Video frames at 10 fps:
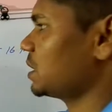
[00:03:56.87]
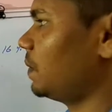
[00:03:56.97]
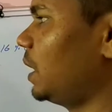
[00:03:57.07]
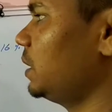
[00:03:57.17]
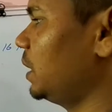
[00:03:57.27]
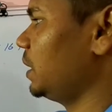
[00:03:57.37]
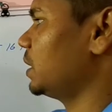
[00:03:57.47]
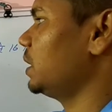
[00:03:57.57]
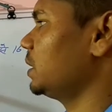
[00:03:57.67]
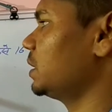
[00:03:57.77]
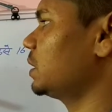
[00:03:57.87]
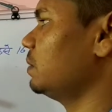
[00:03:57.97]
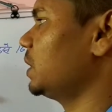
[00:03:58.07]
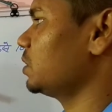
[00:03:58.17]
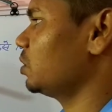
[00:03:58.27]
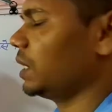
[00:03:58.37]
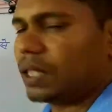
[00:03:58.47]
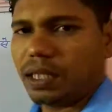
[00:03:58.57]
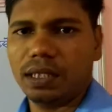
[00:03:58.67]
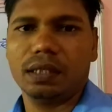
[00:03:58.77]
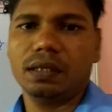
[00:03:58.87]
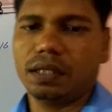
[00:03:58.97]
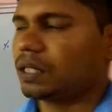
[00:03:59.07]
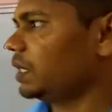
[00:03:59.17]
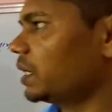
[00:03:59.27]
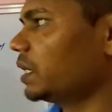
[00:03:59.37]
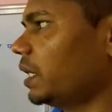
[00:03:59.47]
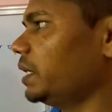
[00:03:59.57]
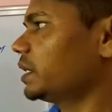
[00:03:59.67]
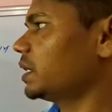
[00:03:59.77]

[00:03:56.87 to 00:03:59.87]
लिए सवाल यह एक घड़ी की कीमत जो है एक घड़ी